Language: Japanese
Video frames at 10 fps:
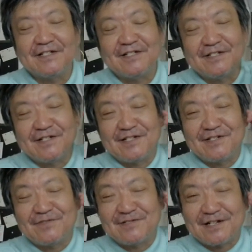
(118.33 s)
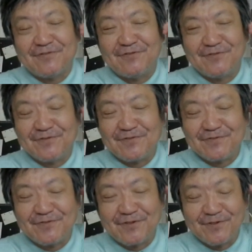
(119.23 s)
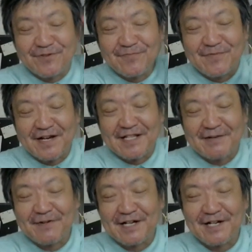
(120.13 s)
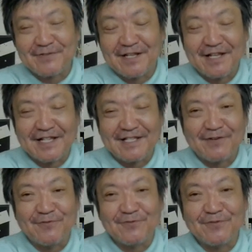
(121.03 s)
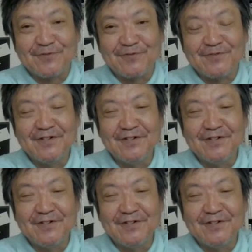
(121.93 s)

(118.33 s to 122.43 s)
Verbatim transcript: いろんなこうこれをマイナンバーカードでやっていこうという